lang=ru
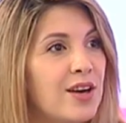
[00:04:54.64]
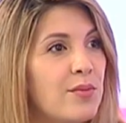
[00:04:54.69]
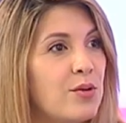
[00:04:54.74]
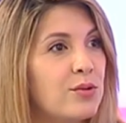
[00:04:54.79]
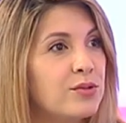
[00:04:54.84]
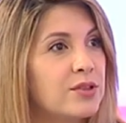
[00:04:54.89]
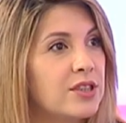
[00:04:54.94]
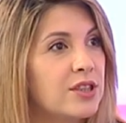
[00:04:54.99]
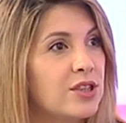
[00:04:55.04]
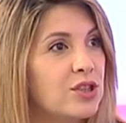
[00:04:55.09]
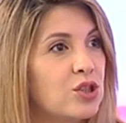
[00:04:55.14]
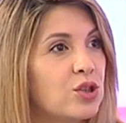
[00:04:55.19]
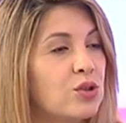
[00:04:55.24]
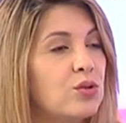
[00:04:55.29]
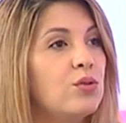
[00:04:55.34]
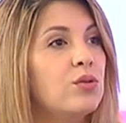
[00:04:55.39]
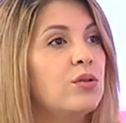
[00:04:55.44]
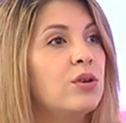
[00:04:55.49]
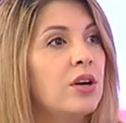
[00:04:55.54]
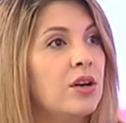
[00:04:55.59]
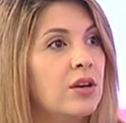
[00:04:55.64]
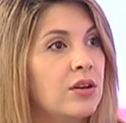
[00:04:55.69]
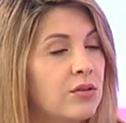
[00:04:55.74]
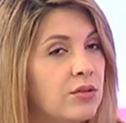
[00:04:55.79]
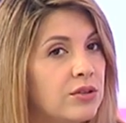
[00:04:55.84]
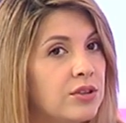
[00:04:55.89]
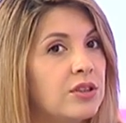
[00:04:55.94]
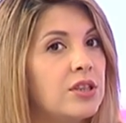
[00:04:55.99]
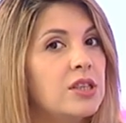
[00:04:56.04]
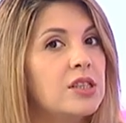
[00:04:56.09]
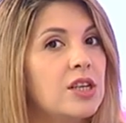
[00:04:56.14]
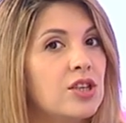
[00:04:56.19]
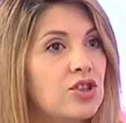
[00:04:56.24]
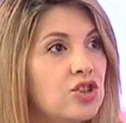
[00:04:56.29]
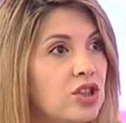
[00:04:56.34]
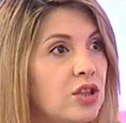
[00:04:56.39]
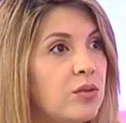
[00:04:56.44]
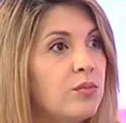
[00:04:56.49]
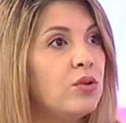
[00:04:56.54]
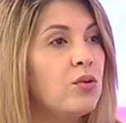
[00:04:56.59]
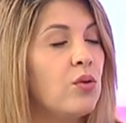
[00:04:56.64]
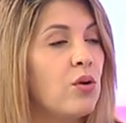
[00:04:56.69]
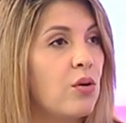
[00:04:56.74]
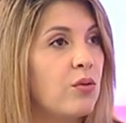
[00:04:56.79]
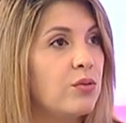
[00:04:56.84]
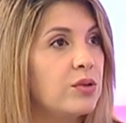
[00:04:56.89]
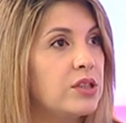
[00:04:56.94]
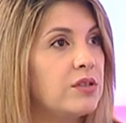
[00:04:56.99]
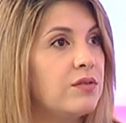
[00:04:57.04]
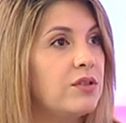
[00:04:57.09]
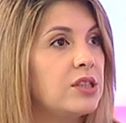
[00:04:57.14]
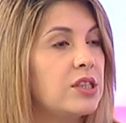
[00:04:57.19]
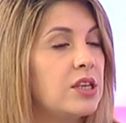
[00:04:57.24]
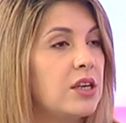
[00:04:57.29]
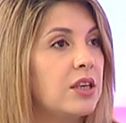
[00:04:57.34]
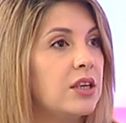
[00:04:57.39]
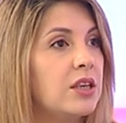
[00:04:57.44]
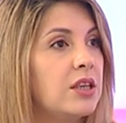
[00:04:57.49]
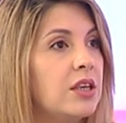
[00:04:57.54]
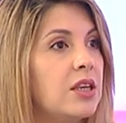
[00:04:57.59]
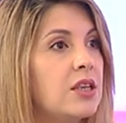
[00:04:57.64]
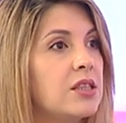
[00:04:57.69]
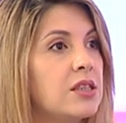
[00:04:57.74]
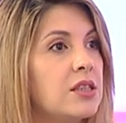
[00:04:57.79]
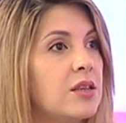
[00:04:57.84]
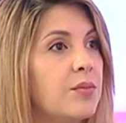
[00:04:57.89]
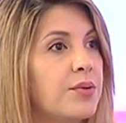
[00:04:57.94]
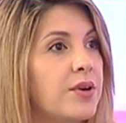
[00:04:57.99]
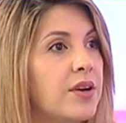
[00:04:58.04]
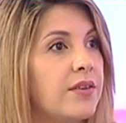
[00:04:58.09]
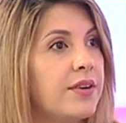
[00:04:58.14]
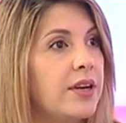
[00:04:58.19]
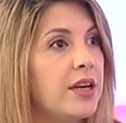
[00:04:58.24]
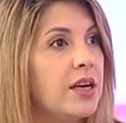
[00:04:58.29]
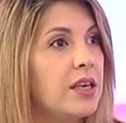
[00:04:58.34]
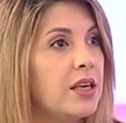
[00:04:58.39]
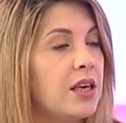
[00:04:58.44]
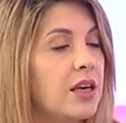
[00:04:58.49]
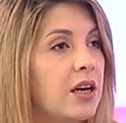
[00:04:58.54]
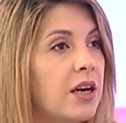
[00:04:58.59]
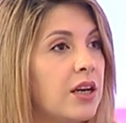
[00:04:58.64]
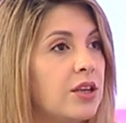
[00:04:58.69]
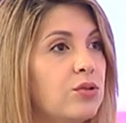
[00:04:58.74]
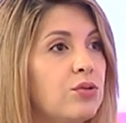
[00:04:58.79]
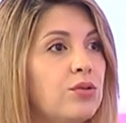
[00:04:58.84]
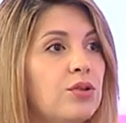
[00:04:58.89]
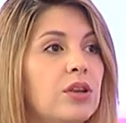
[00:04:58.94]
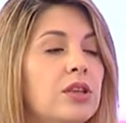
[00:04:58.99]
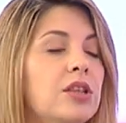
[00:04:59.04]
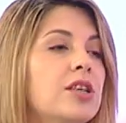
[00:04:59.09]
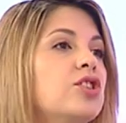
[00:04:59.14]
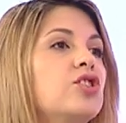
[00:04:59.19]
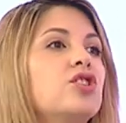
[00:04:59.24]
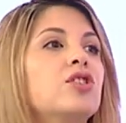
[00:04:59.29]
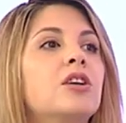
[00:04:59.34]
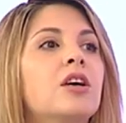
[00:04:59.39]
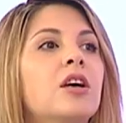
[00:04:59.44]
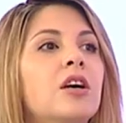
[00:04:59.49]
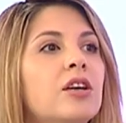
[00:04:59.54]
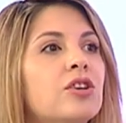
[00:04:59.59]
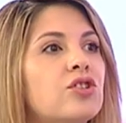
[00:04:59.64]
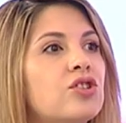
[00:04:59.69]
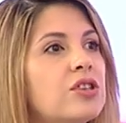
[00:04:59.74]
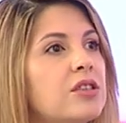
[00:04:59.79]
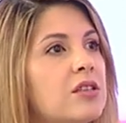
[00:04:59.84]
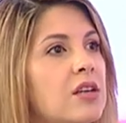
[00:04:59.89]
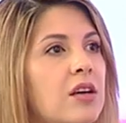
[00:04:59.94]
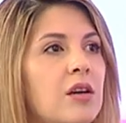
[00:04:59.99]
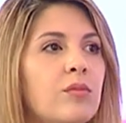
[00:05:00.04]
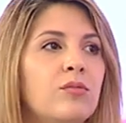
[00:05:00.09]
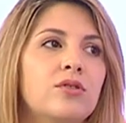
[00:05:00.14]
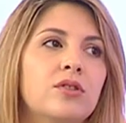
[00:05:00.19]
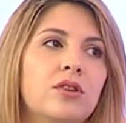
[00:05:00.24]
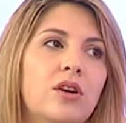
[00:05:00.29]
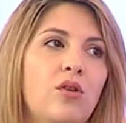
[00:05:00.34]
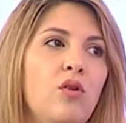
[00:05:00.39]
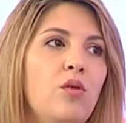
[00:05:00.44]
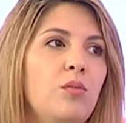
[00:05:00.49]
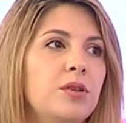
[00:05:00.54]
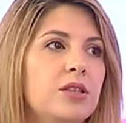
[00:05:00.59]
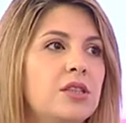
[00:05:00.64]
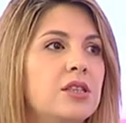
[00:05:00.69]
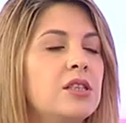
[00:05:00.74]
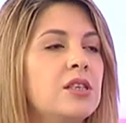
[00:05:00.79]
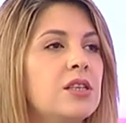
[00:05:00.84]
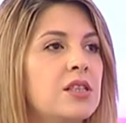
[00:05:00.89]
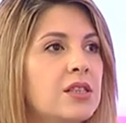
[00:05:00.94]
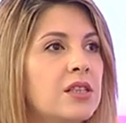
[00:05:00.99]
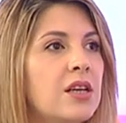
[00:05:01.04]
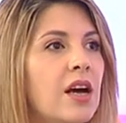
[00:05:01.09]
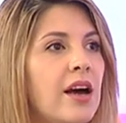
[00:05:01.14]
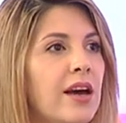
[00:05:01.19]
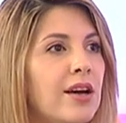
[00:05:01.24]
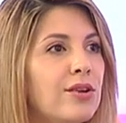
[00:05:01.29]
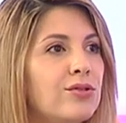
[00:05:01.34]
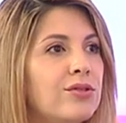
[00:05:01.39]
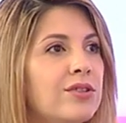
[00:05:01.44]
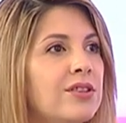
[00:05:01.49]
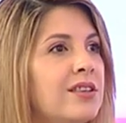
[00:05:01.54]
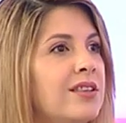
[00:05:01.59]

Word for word: Я могу сказать, сказать, что вот достаточно много удивительных есть направлений, которые даже жители Амурской области не знают,